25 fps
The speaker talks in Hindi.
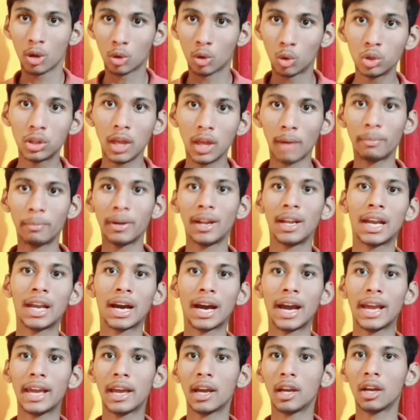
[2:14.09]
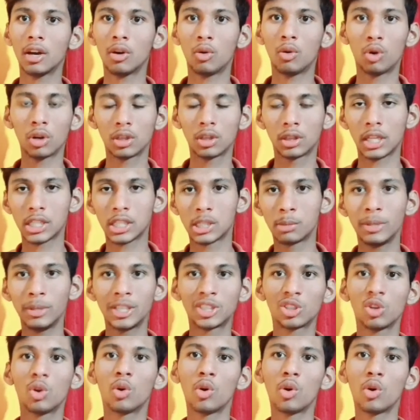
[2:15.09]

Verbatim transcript: खुद अपने लगाए हैं और दस बीस